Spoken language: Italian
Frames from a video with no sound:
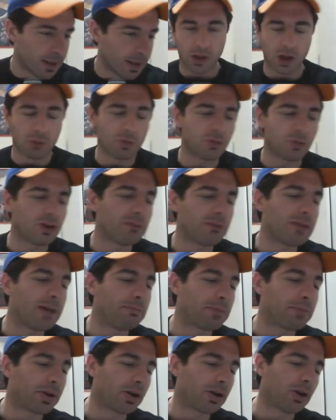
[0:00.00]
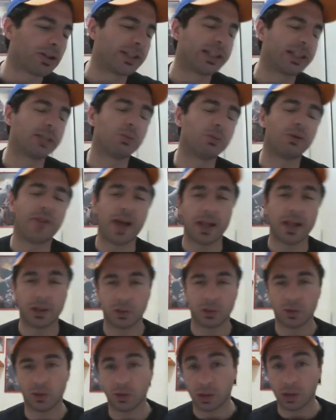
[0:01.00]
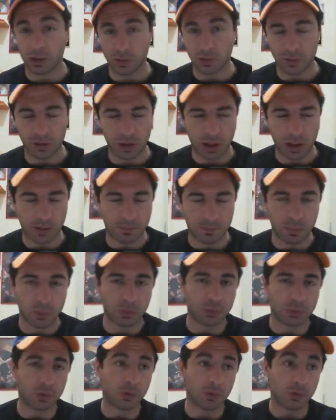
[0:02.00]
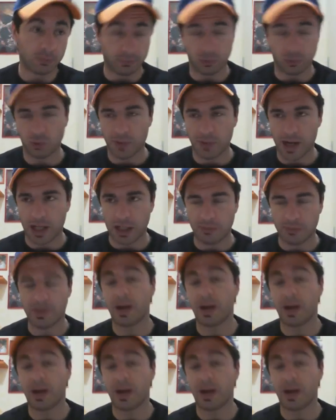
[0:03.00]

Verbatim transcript: Comunque vabbè, prossimo evento che comincerà appunto domani,